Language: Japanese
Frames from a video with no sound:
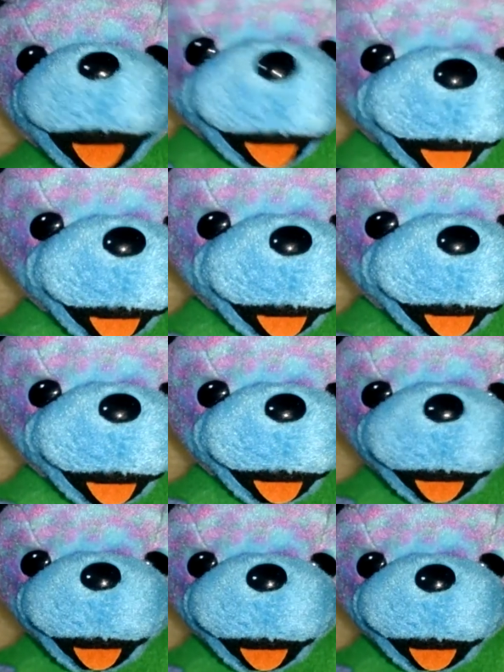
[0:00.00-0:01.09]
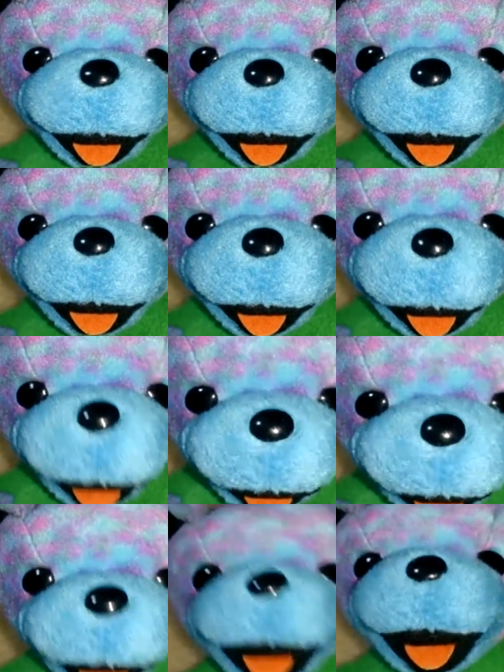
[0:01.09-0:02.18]
JZA70 スープラ
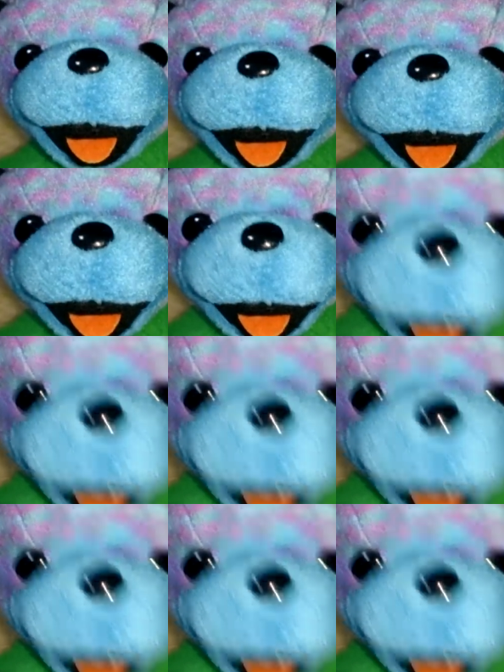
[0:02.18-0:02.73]
のツインターボ R